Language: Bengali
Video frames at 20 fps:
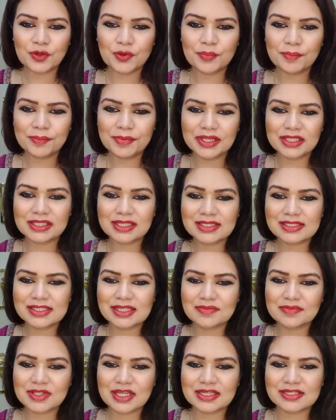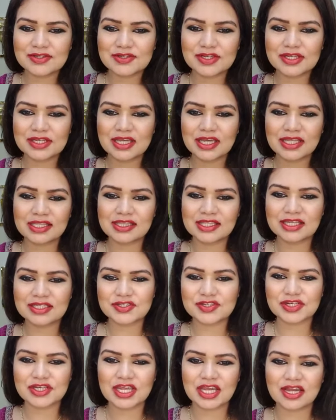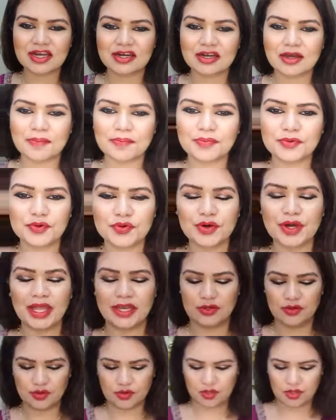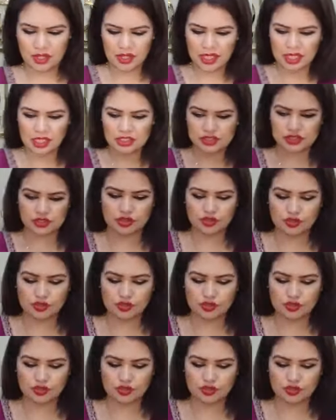উম্মে তাসিম তাজরিয়ান আপু হ্যালো সো